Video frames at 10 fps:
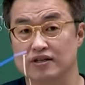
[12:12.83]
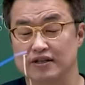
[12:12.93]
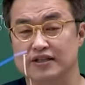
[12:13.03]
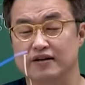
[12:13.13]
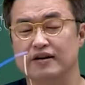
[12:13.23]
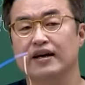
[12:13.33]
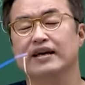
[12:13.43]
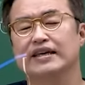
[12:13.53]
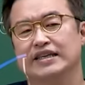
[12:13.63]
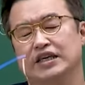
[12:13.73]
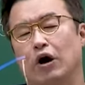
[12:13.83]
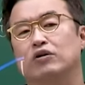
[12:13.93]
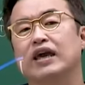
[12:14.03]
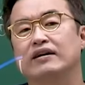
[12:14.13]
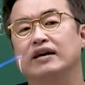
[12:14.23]
그죠?
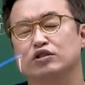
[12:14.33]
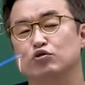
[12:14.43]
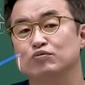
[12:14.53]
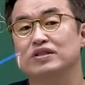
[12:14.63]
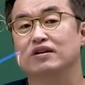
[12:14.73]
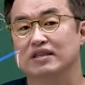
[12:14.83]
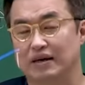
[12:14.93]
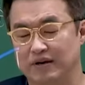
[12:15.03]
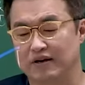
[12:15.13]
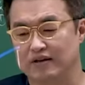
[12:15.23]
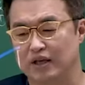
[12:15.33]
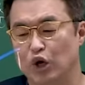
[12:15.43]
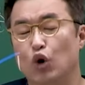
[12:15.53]
여기에 의해서 움직였다면